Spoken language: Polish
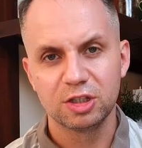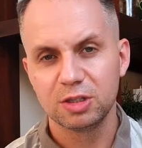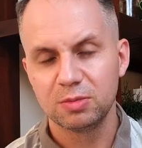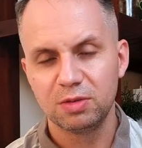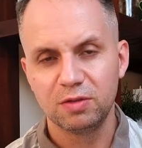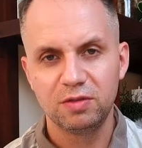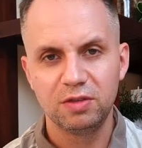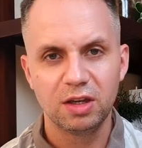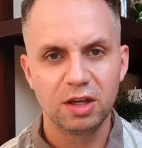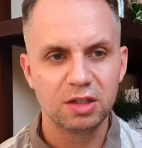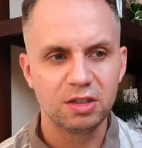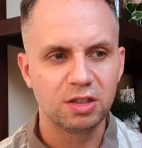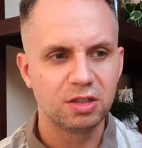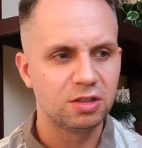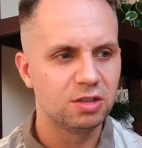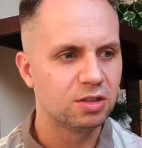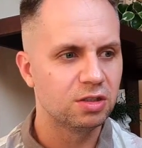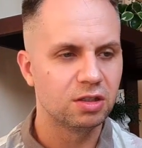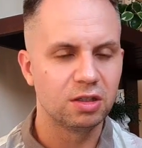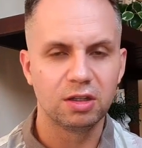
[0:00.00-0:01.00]
żeby
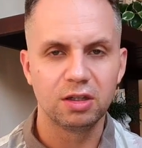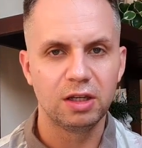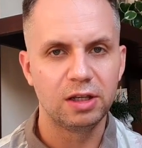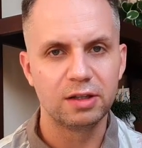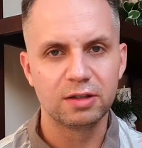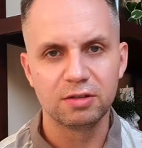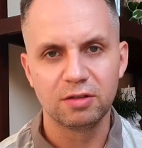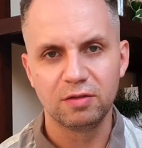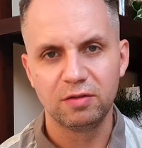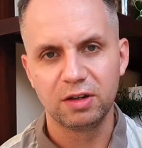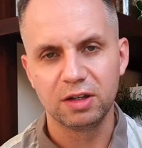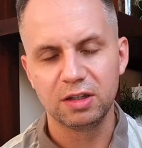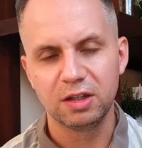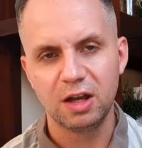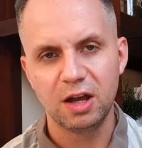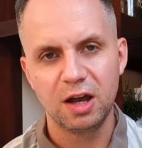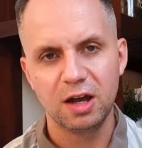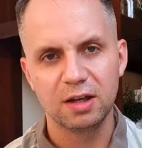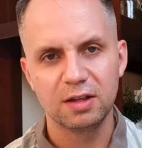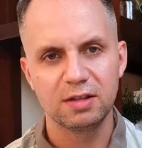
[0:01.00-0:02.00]
wiedzieć, ile są warte
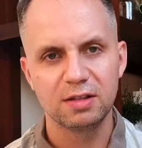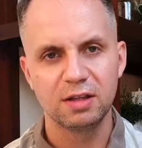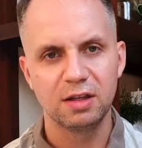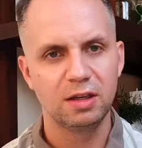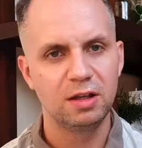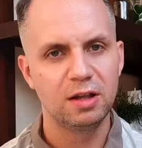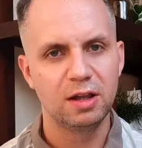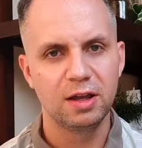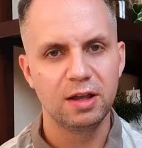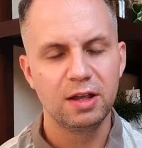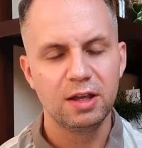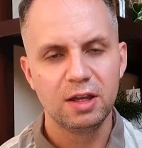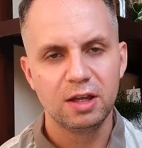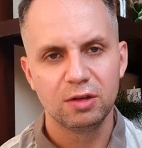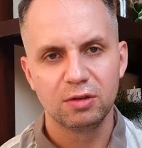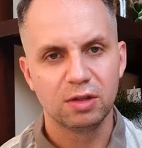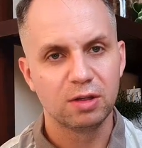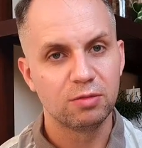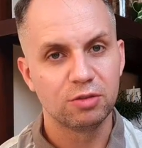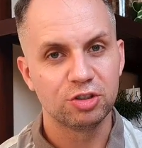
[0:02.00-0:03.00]
akcje, ile
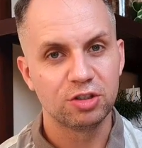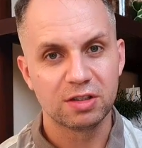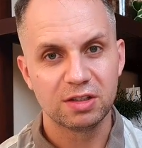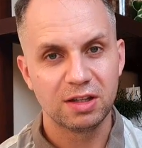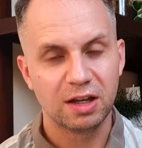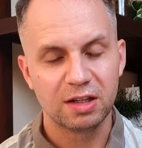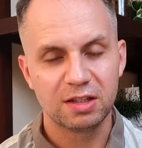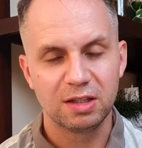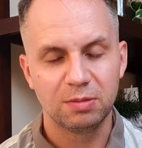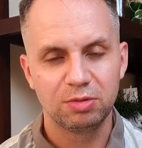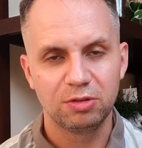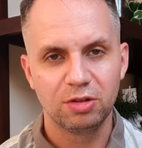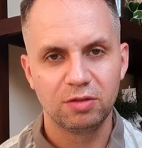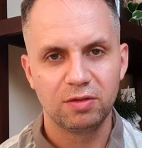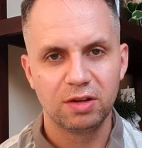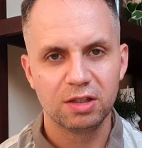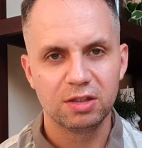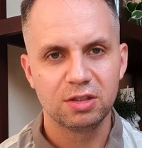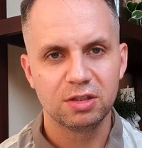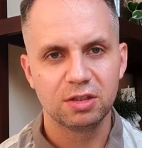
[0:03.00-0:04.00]
tutaj można
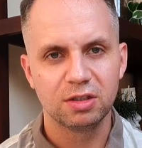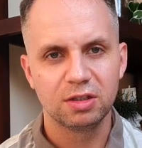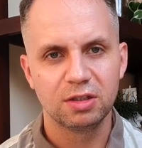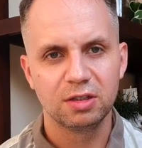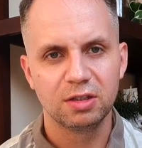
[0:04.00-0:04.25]
zaakceptować,